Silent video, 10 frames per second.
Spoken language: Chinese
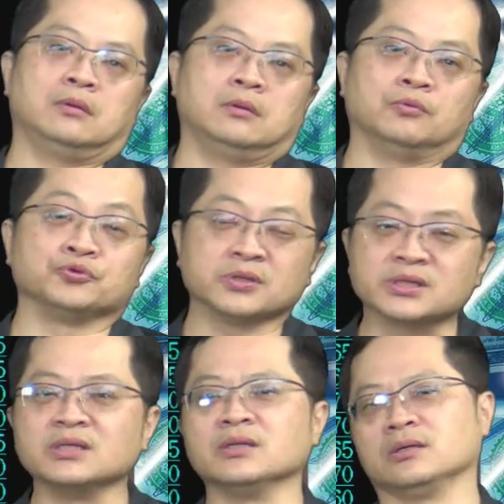我说
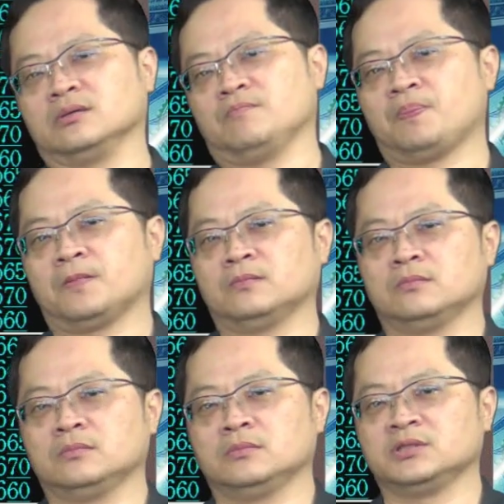真的，
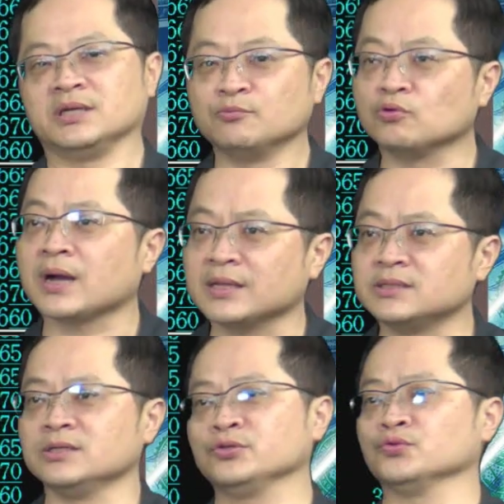节目看
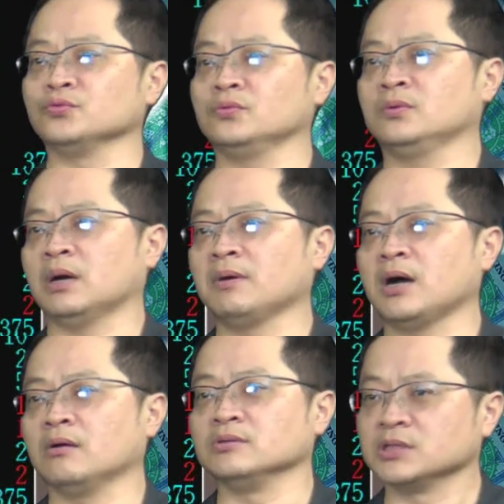清楚好不
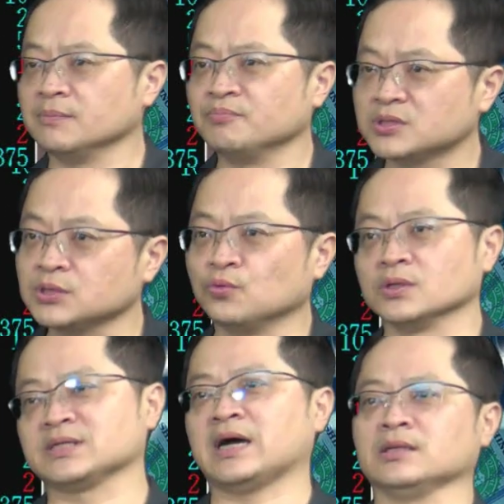好？人不是我
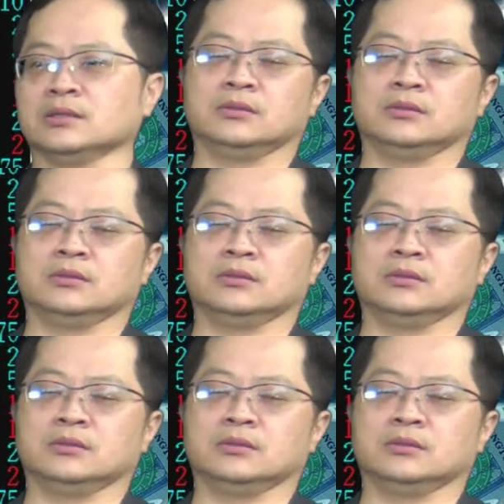杀的，